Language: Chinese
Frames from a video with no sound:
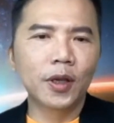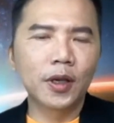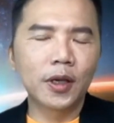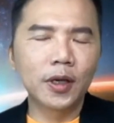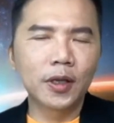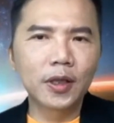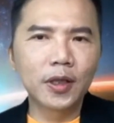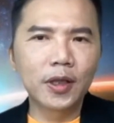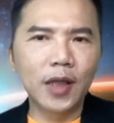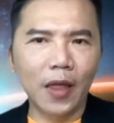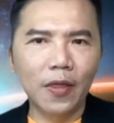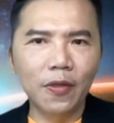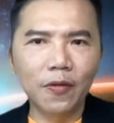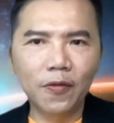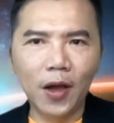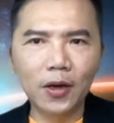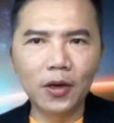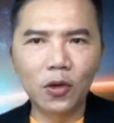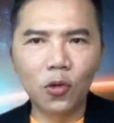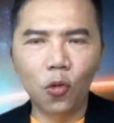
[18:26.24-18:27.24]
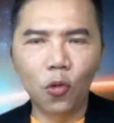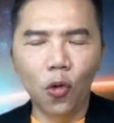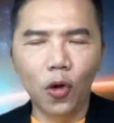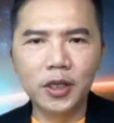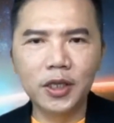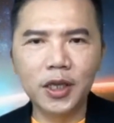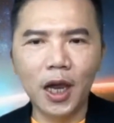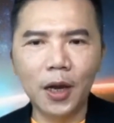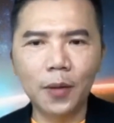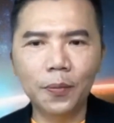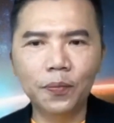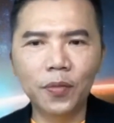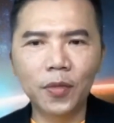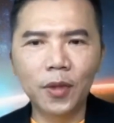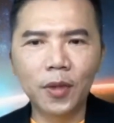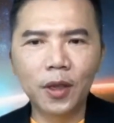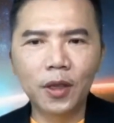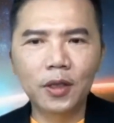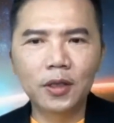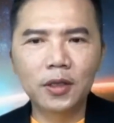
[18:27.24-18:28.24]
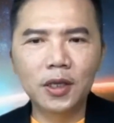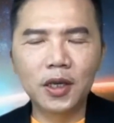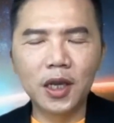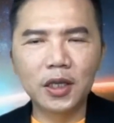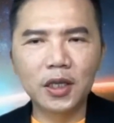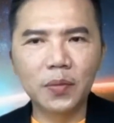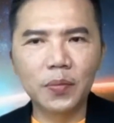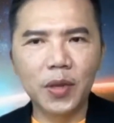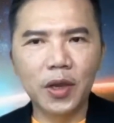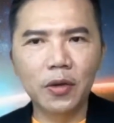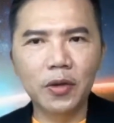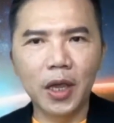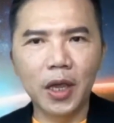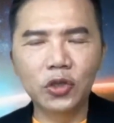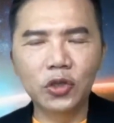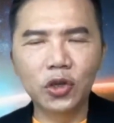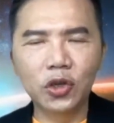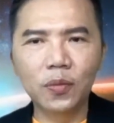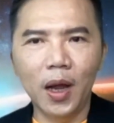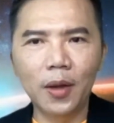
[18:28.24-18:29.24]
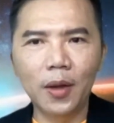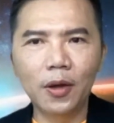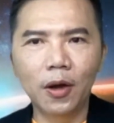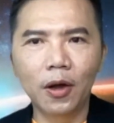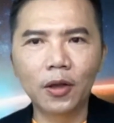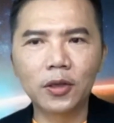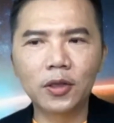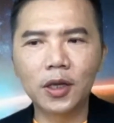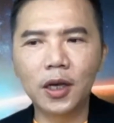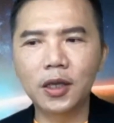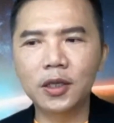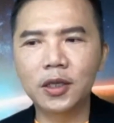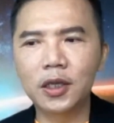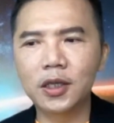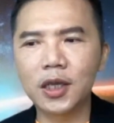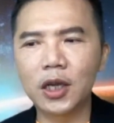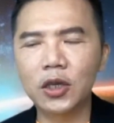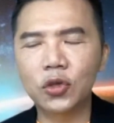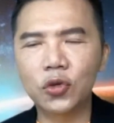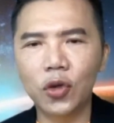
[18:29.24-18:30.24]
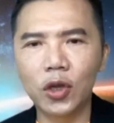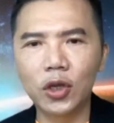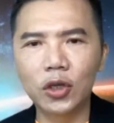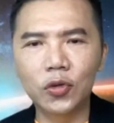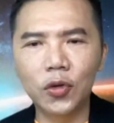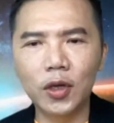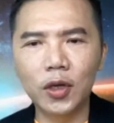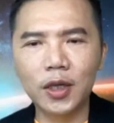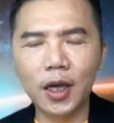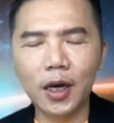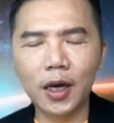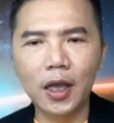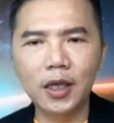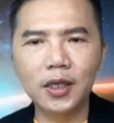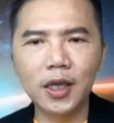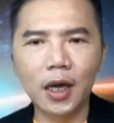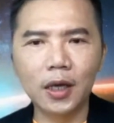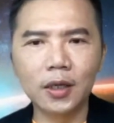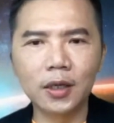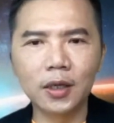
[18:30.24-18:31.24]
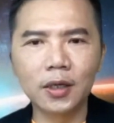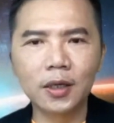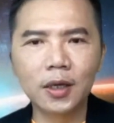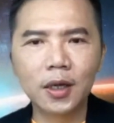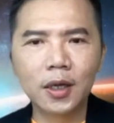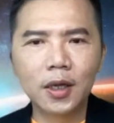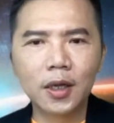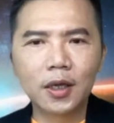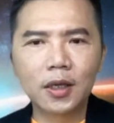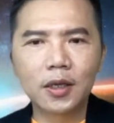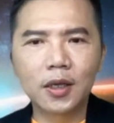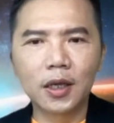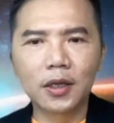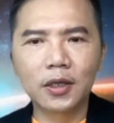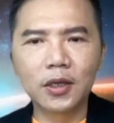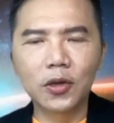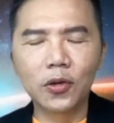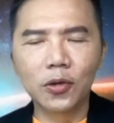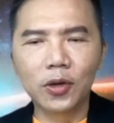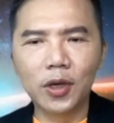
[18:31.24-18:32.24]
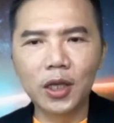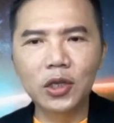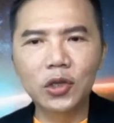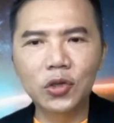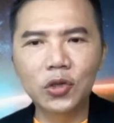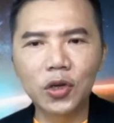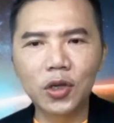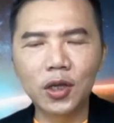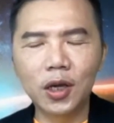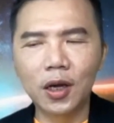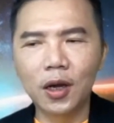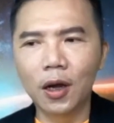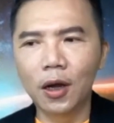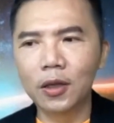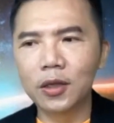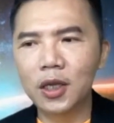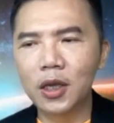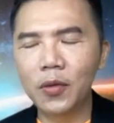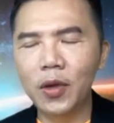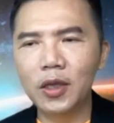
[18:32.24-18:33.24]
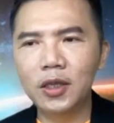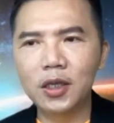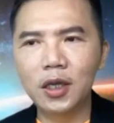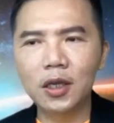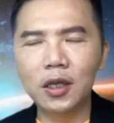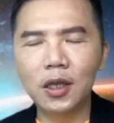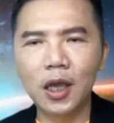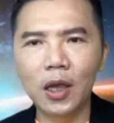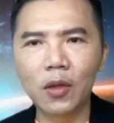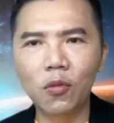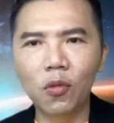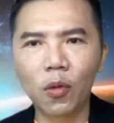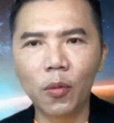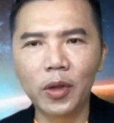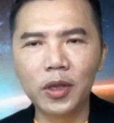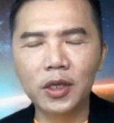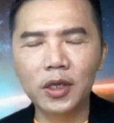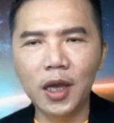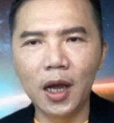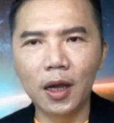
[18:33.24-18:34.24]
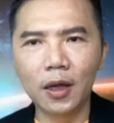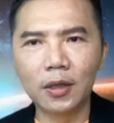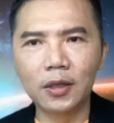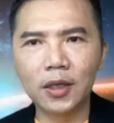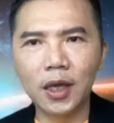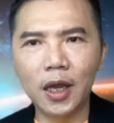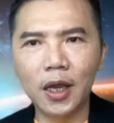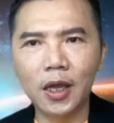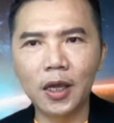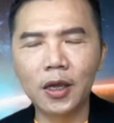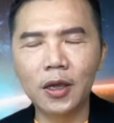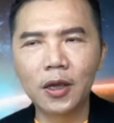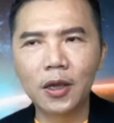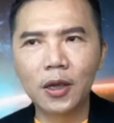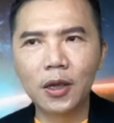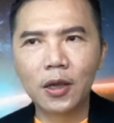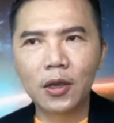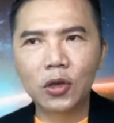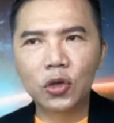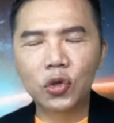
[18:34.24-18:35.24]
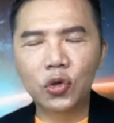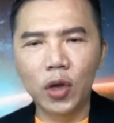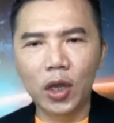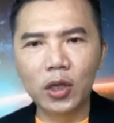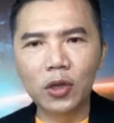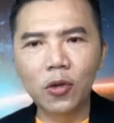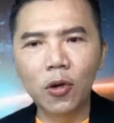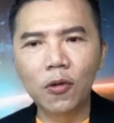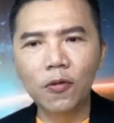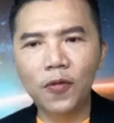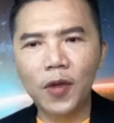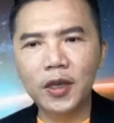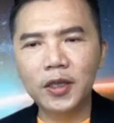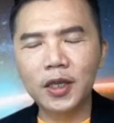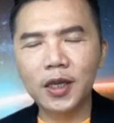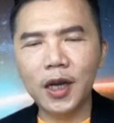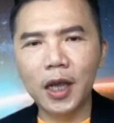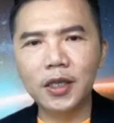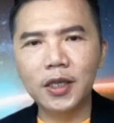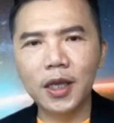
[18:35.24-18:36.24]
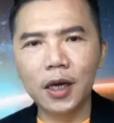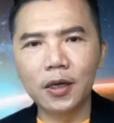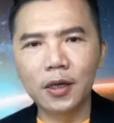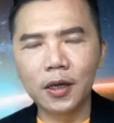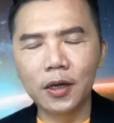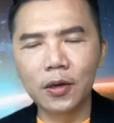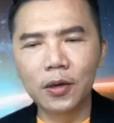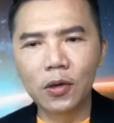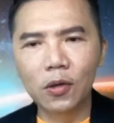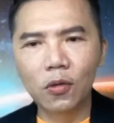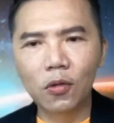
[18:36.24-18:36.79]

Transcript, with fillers: 跟南方的国家，今年是比较严重吧？哦，这个其实在玄学上来讲呢，也是有根据的哦，因为今年我们讲在悬空飞行来讲呢，